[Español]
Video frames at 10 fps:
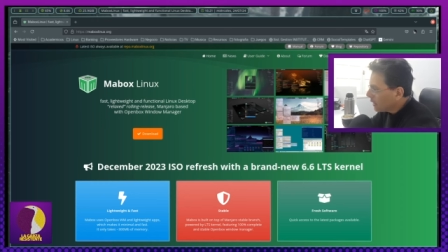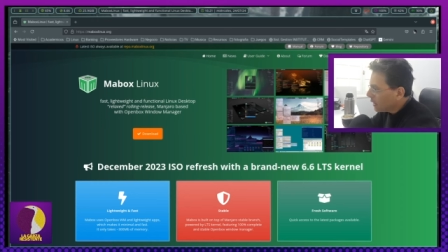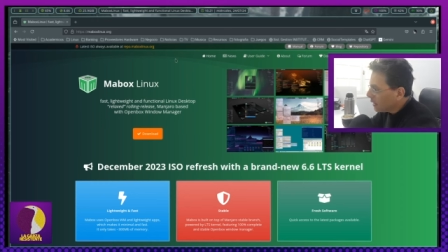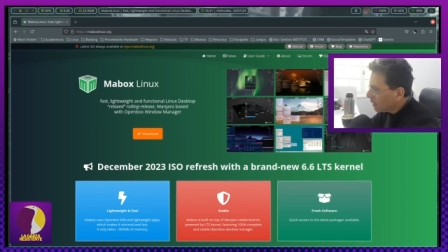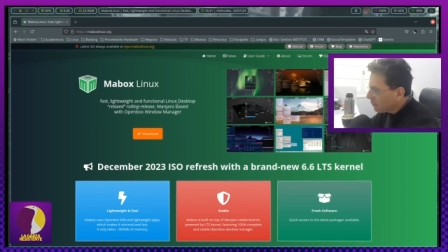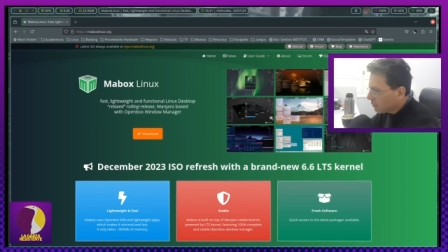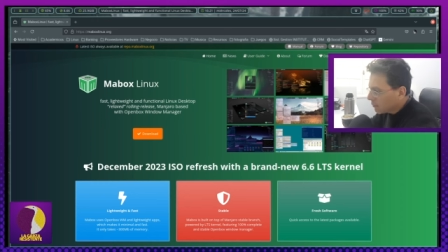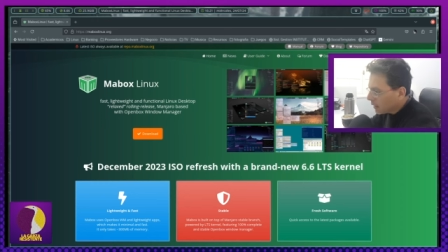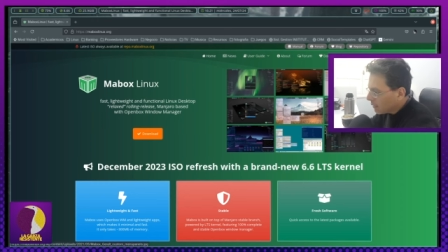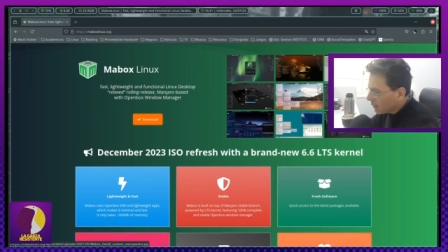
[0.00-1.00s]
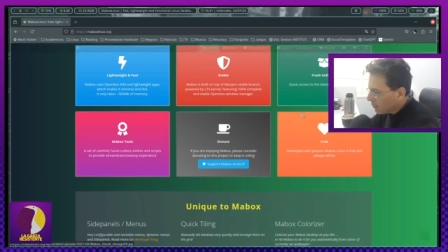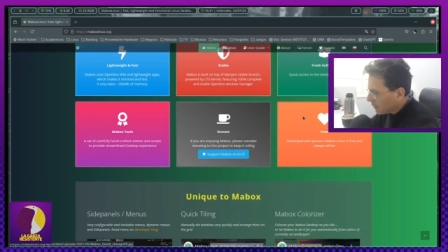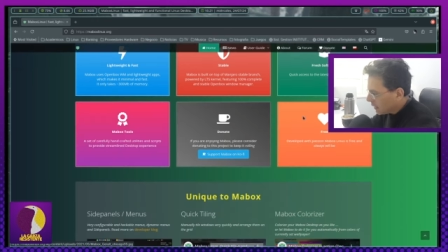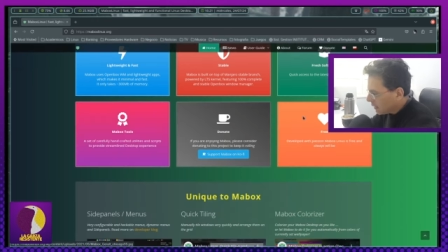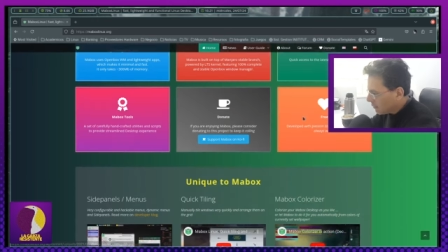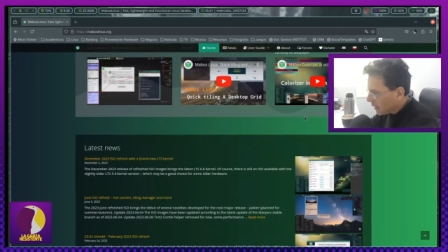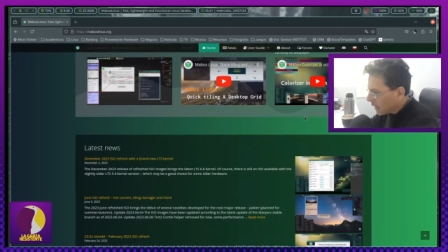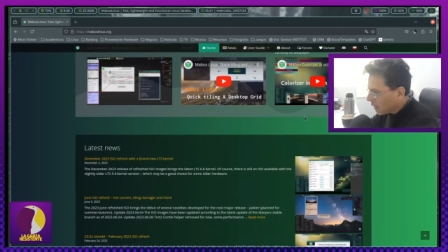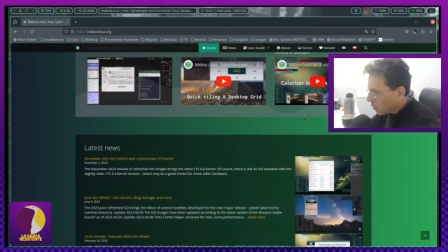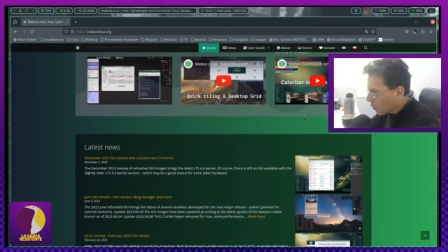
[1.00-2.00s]
y
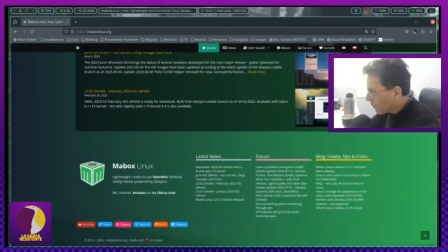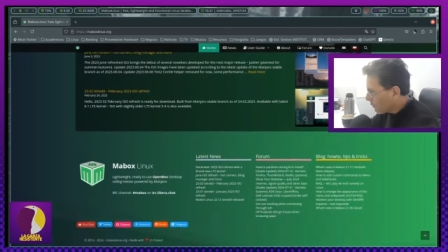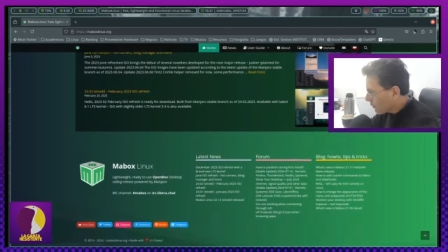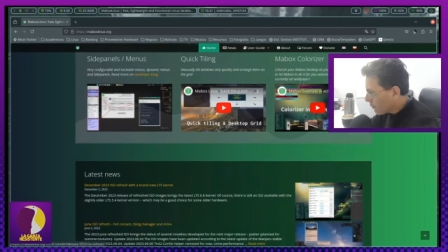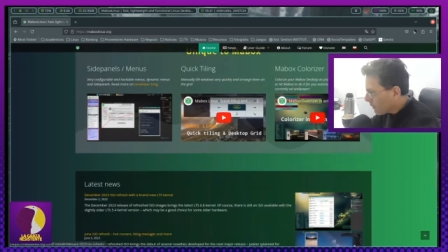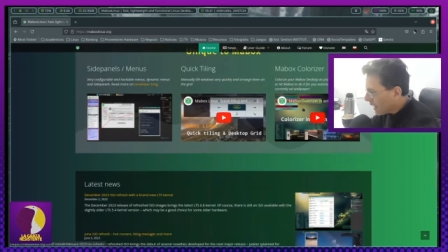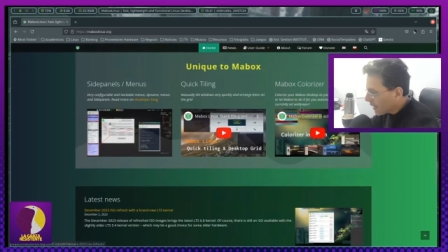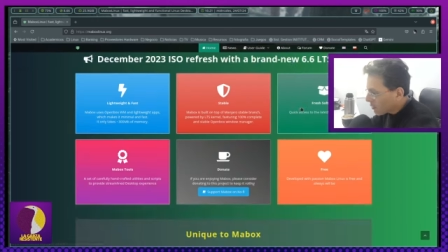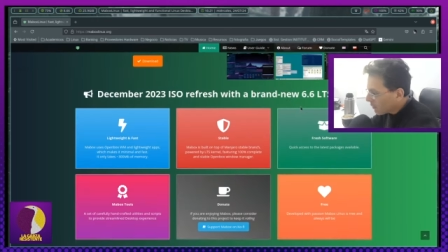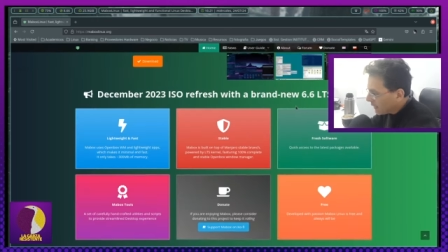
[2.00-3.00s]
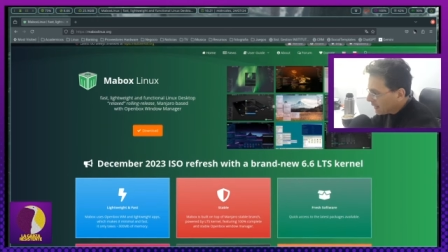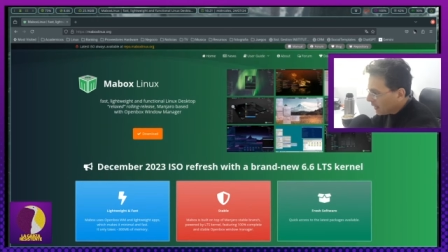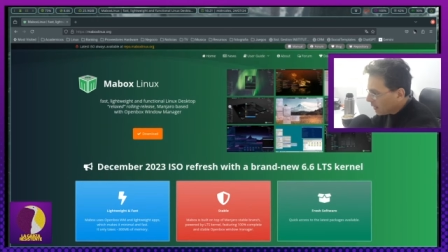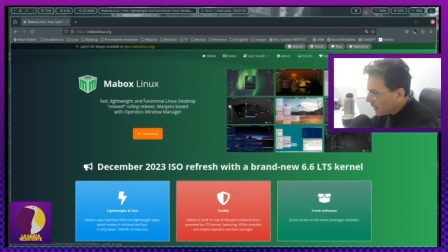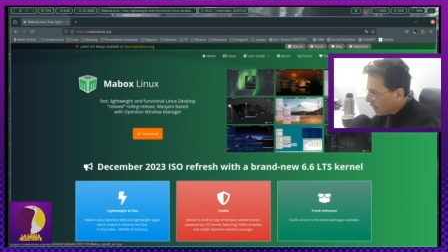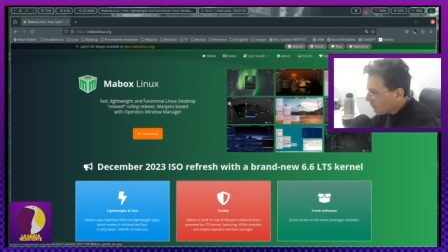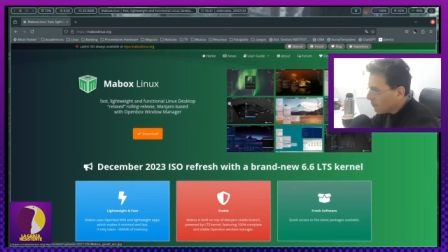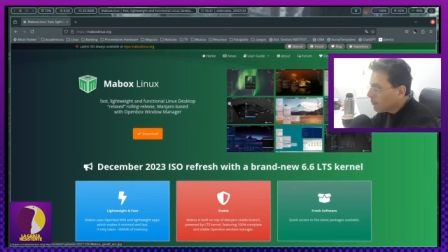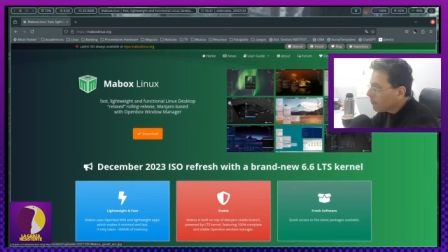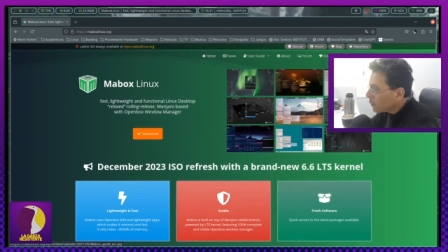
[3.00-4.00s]
listo más que suficiente,
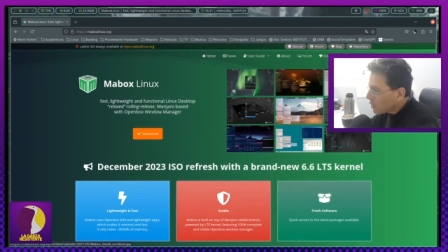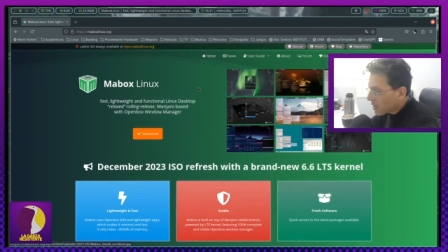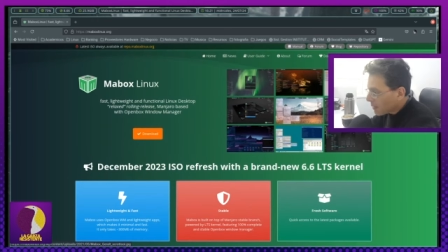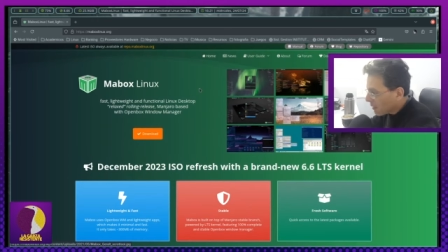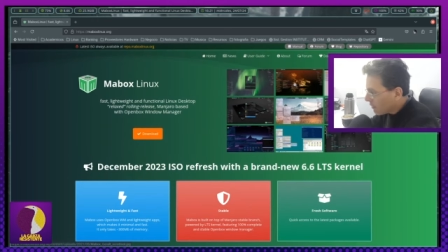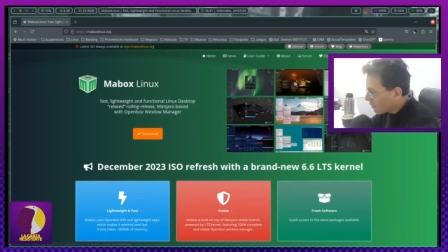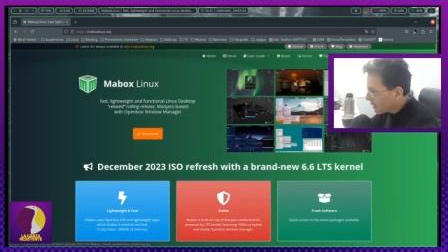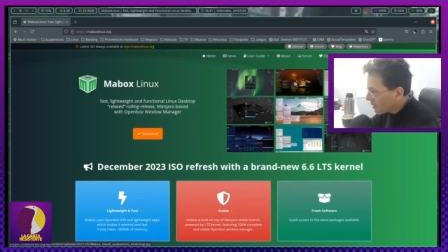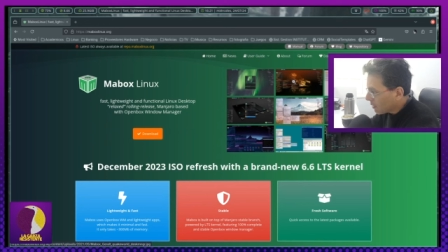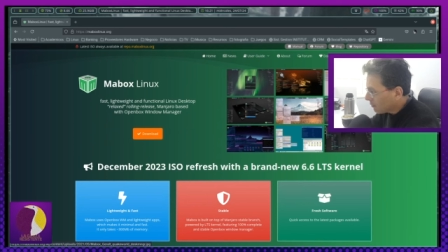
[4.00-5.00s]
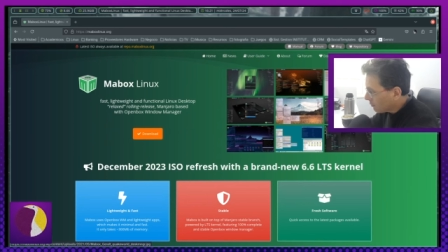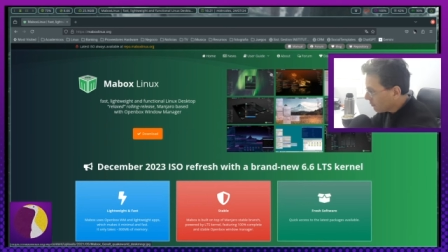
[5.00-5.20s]
muchísima información.